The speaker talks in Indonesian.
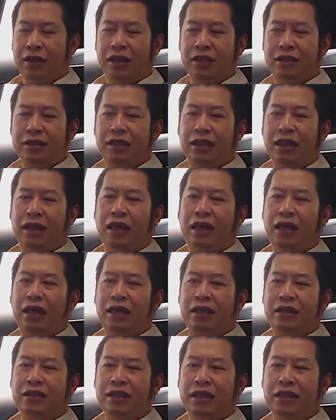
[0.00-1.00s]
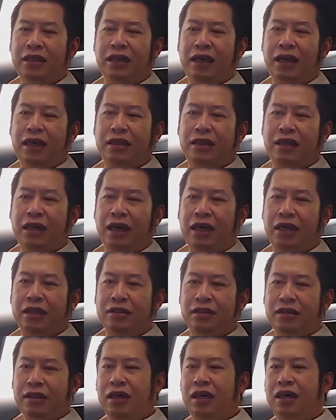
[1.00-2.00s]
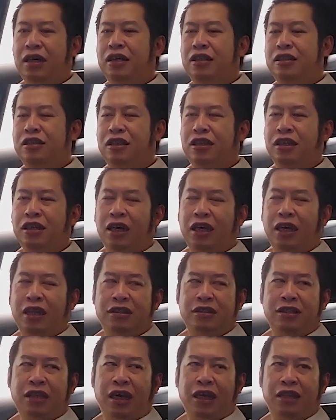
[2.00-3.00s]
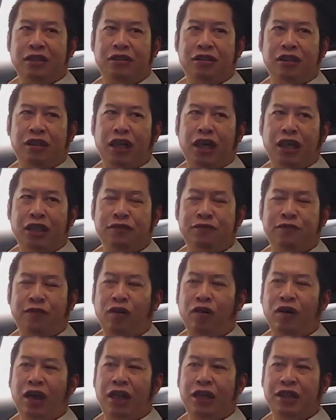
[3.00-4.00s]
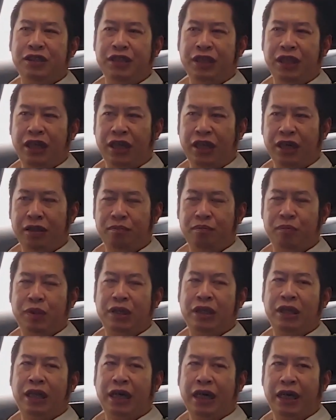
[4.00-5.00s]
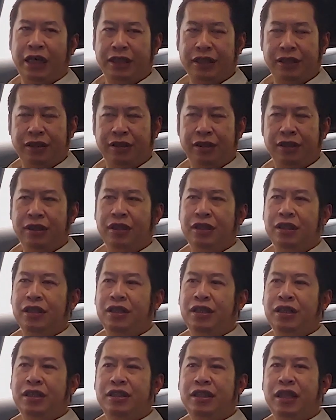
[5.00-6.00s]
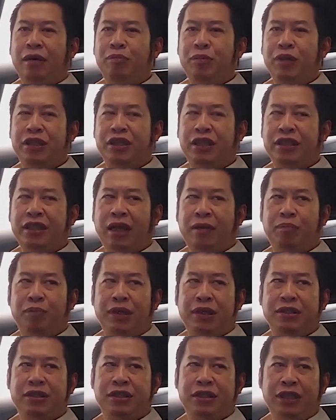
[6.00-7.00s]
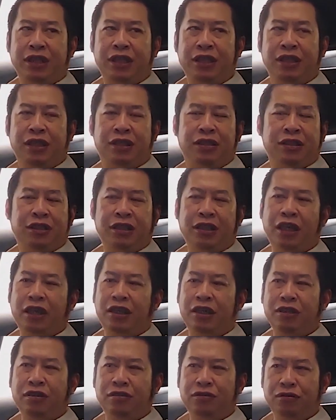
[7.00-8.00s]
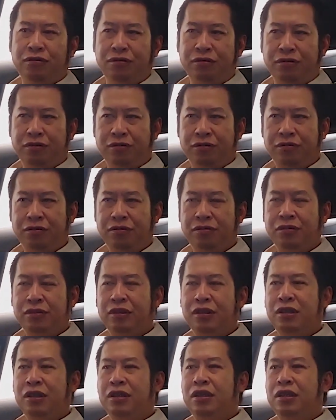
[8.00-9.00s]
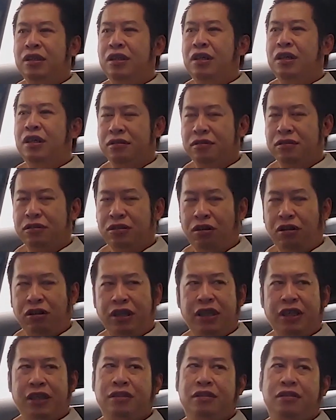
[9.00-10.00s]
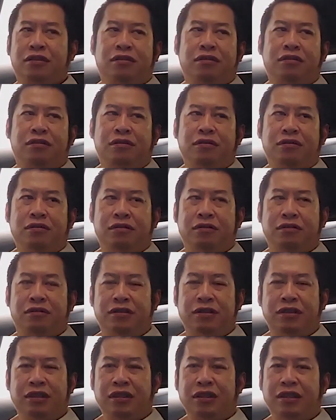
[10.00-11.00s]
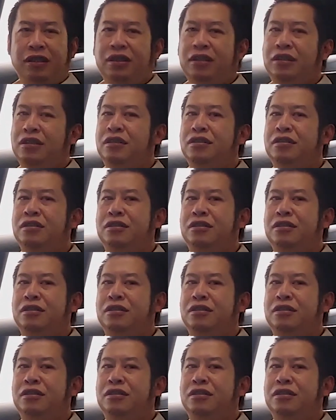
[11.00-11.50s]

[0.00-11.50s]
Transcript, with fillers: Oke, setelah kita dengarkan, uh, terdengar sangat jelas vokalnya berat, tapi tetap bersih, tidak dengung, solid, jernih,